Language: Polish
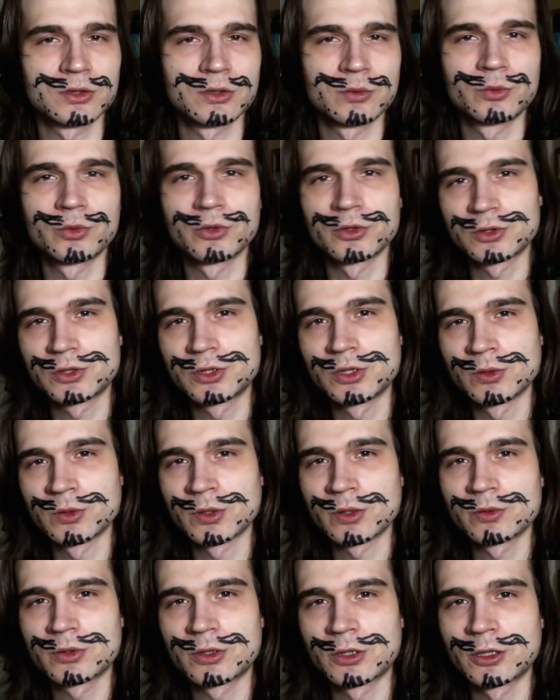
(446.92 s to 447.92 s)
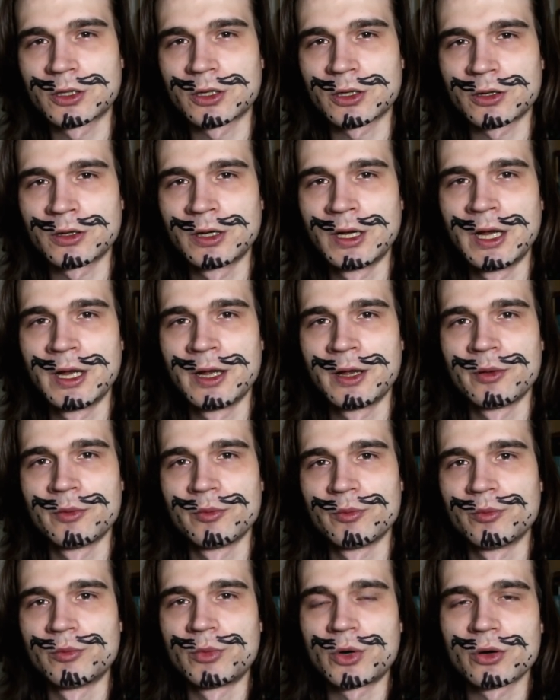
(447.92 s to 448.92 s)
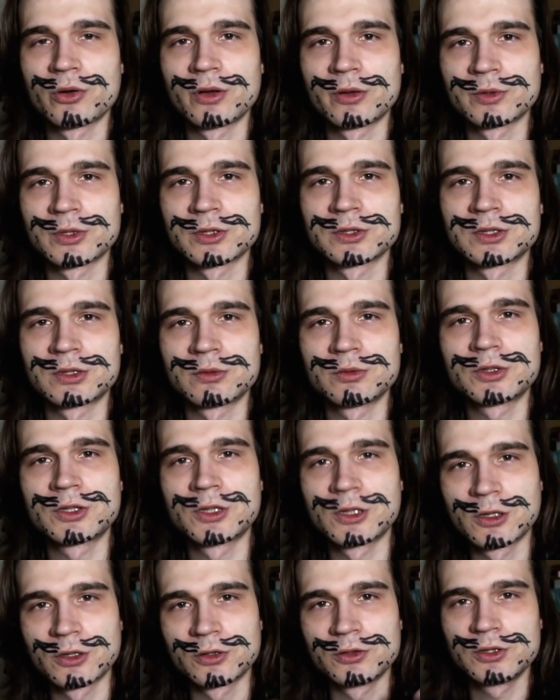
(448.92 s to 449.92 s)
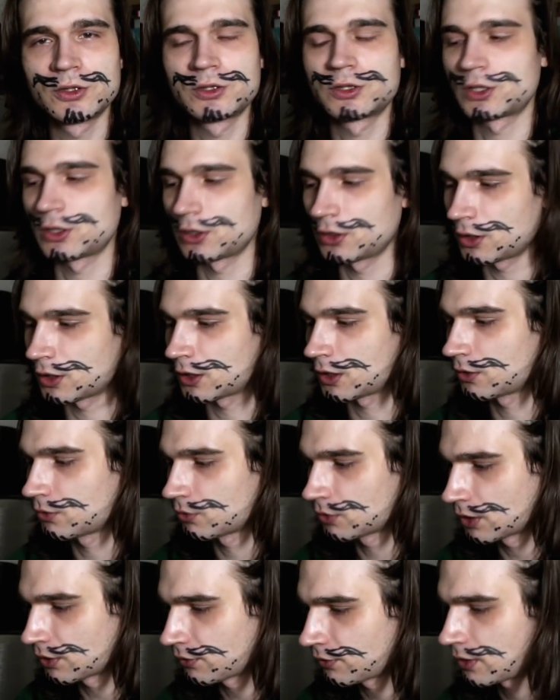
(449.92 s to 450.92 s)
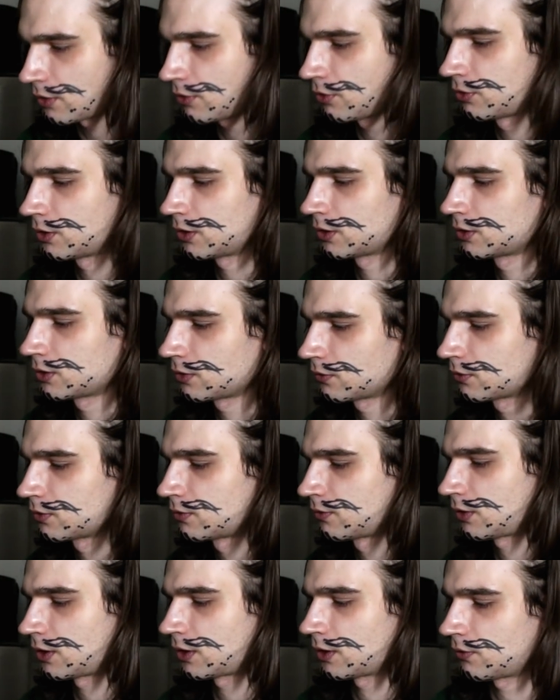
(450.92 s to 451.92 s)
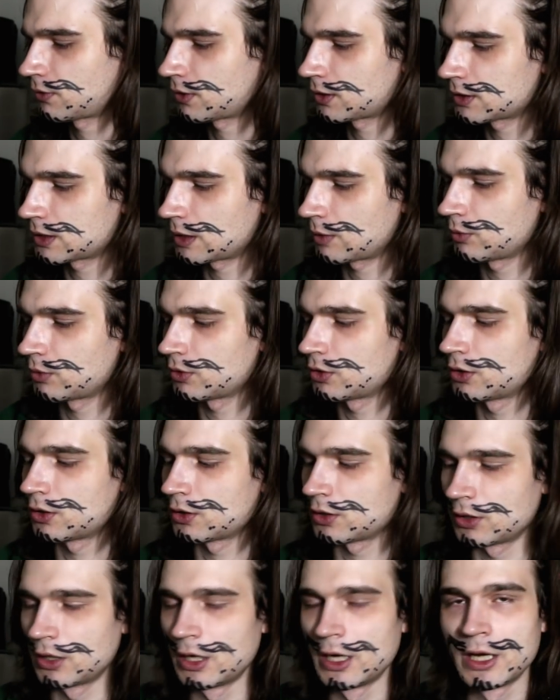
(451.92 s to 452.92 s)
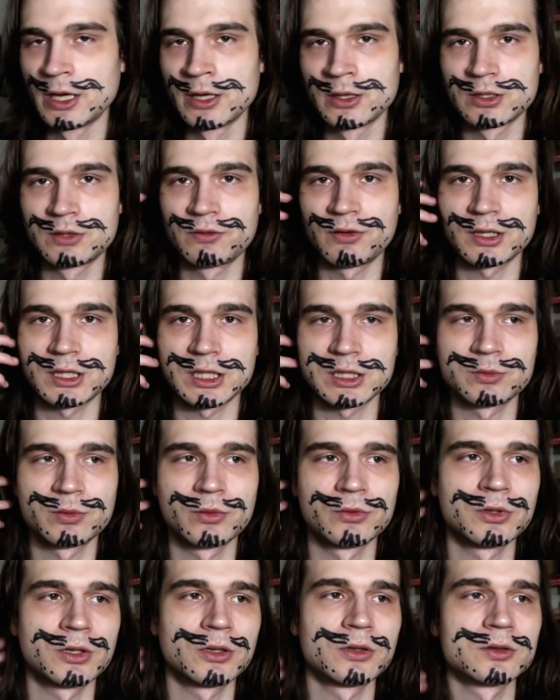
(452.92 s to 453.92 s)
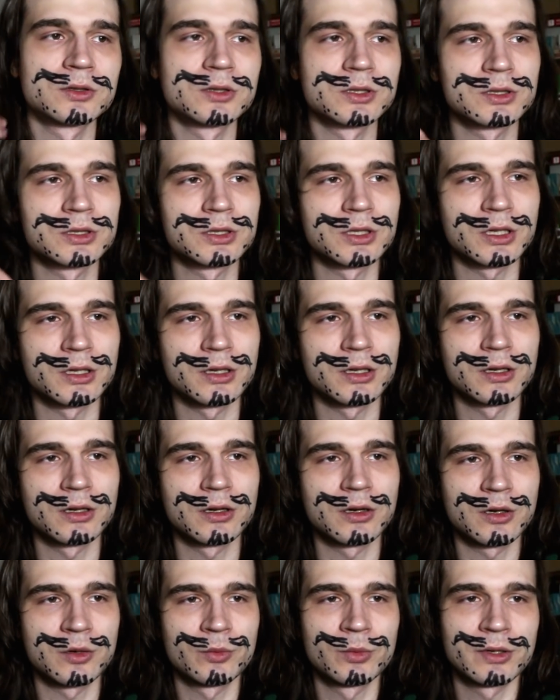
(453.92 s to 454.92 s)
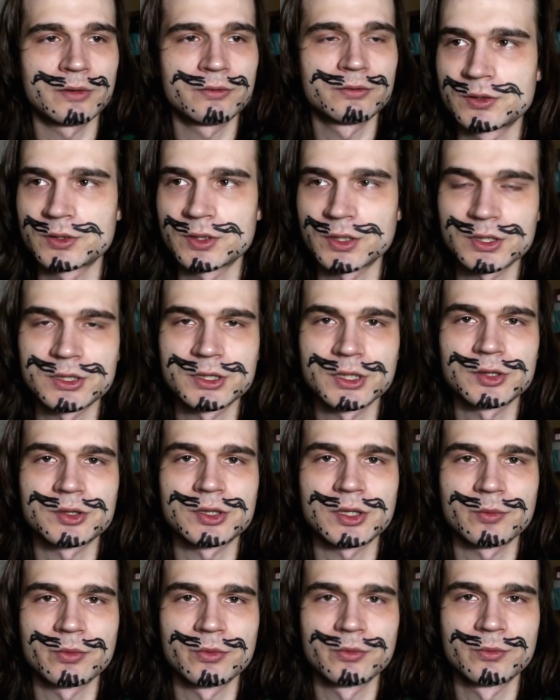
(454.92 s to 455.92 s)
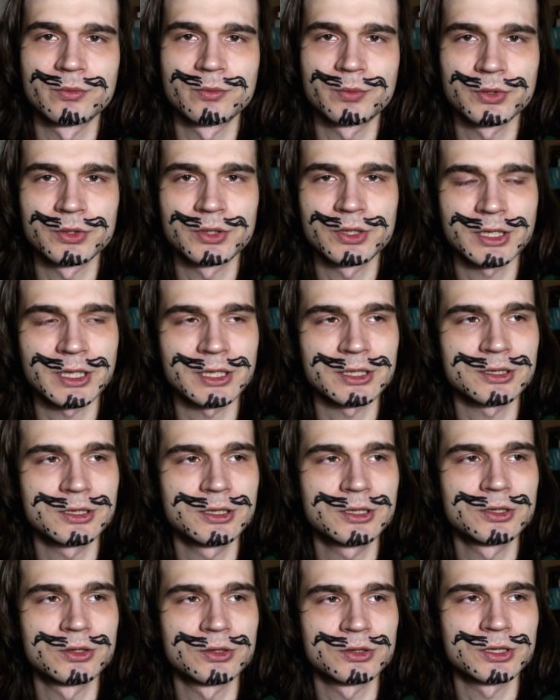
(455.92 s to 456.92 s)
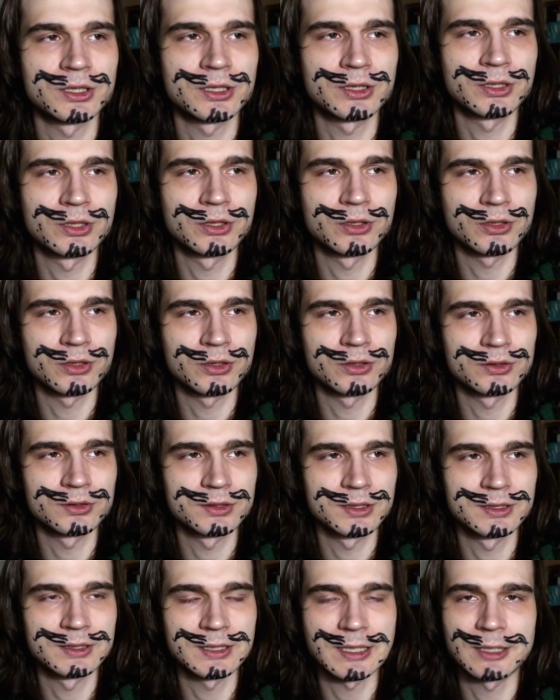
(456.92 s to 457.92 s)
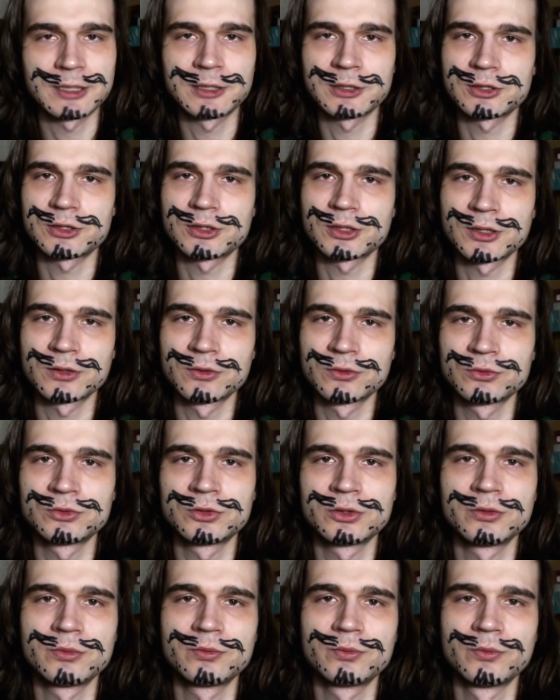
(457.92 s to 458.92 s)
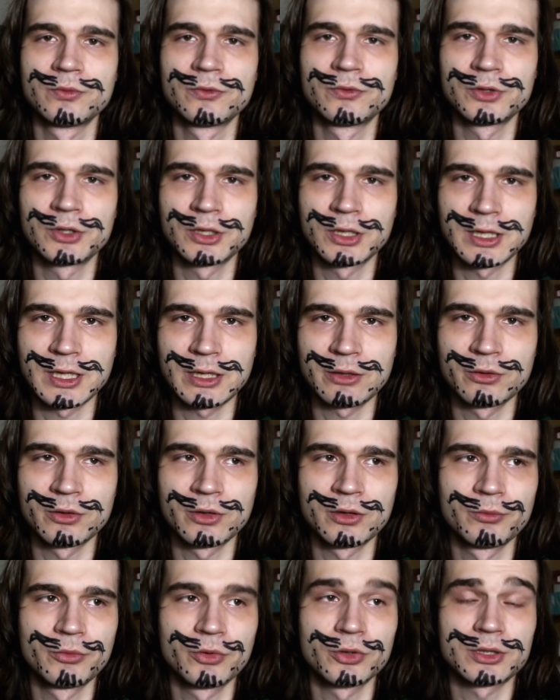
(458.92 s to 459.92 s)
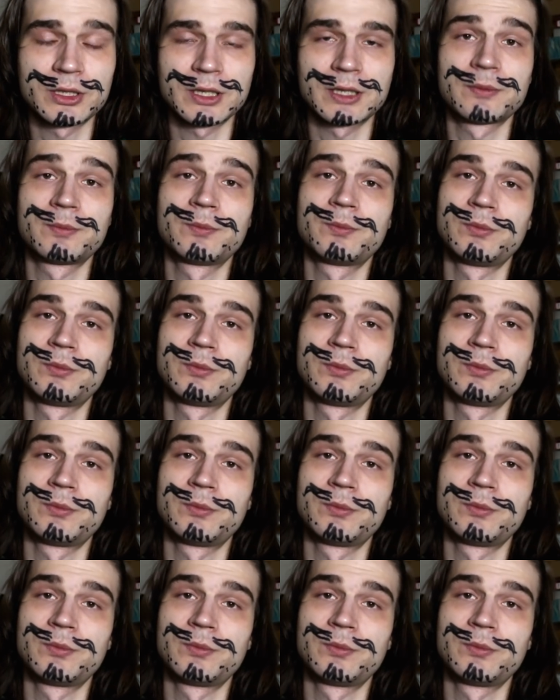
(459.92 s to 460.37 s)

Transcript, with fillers: że to było siłą, tylko mogłem to zrobić, tylko nic się nie udawało. I tutaj znowu wracamy do świata spełniających się obaw. Co jeszcze chciałbym podkreślić, to że to znęcanie się ludzi wynikało, było tak